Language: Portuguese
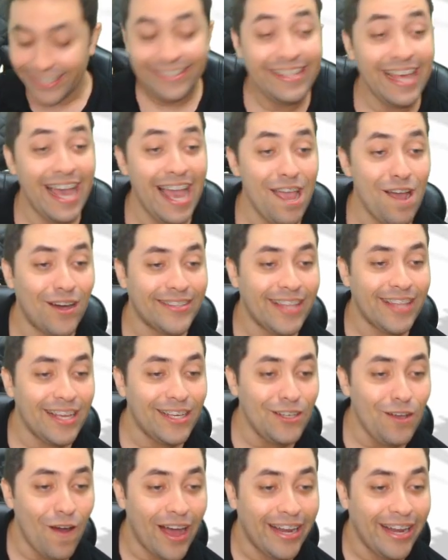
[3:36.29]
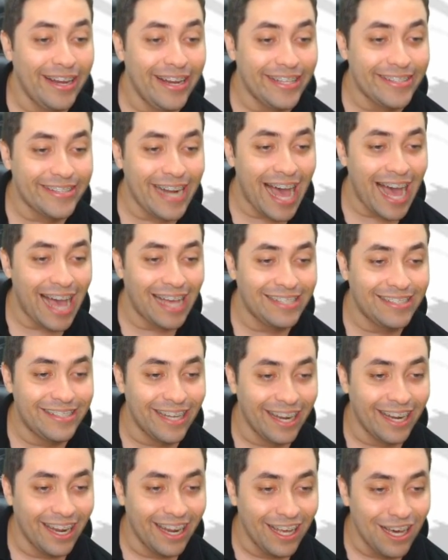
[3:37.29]
Tem, ó. Tá aqui, ó. Letra A de
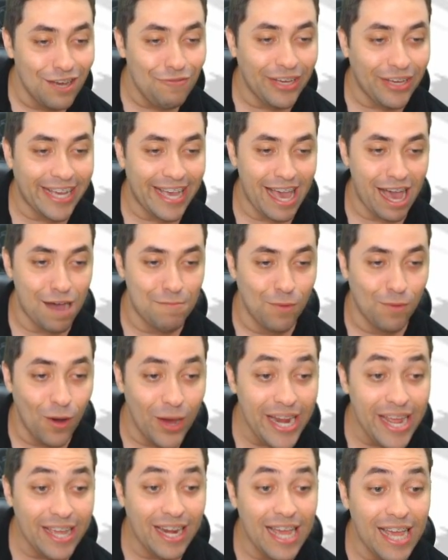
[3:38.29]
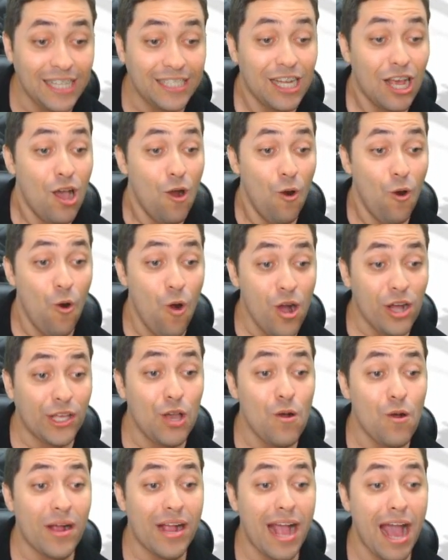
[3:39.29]
love, que é amor em inglês. O
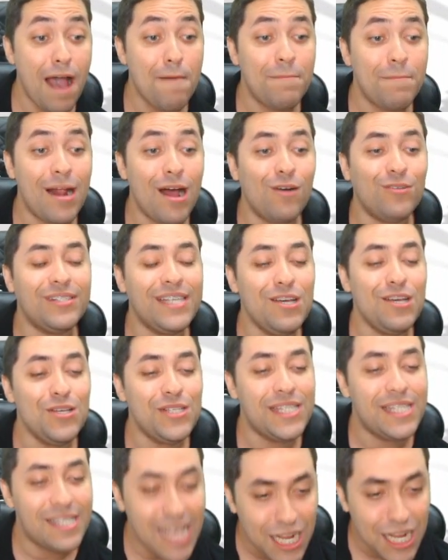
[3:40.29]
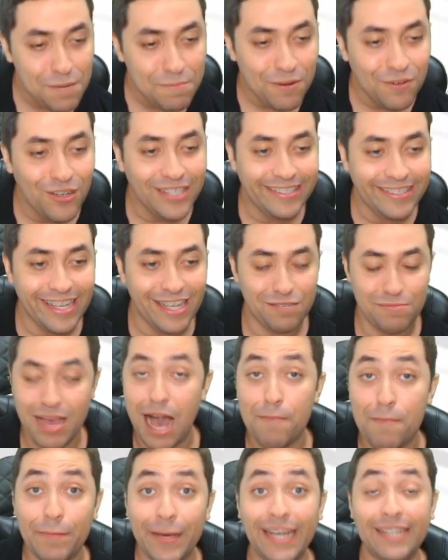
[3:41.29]
que o Cabralzinho sente por vocês, minha
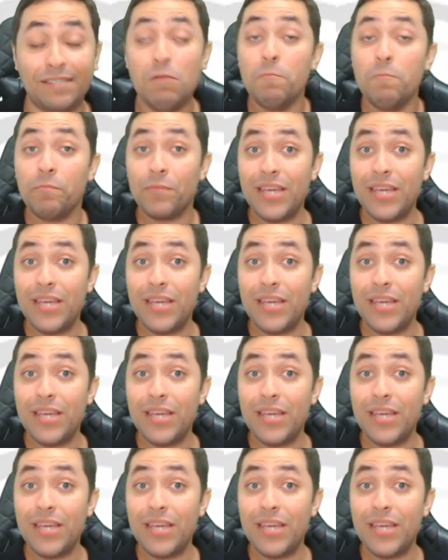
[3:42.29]
rapaz.